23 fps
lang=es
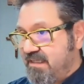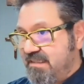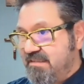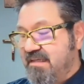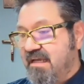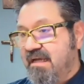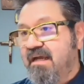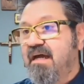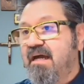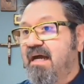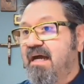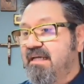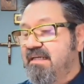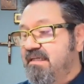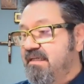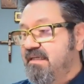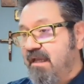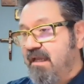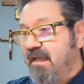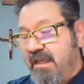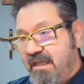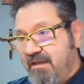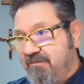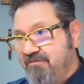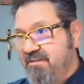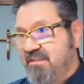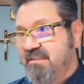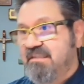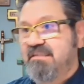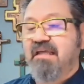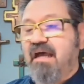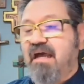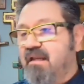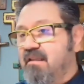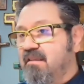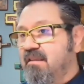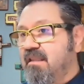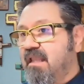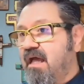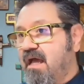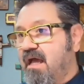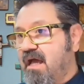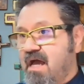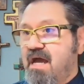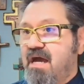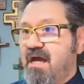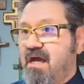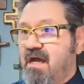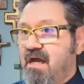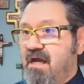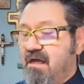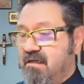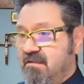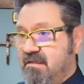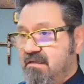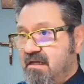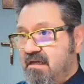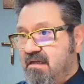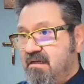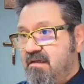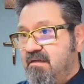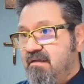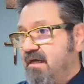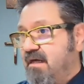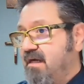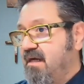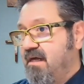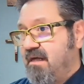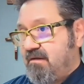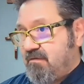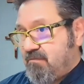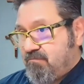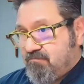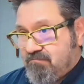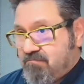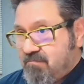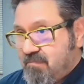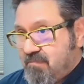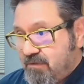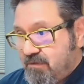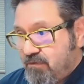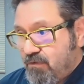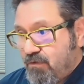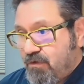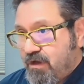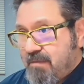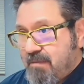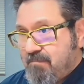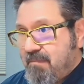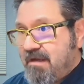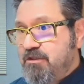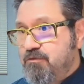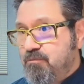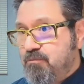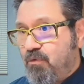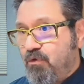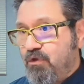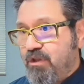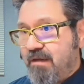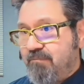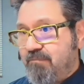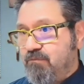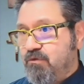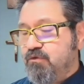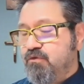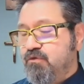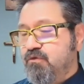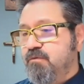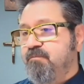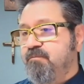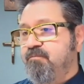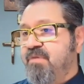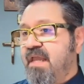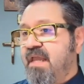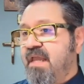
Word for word: Esa hay que evitarla a, a lo que más podamos.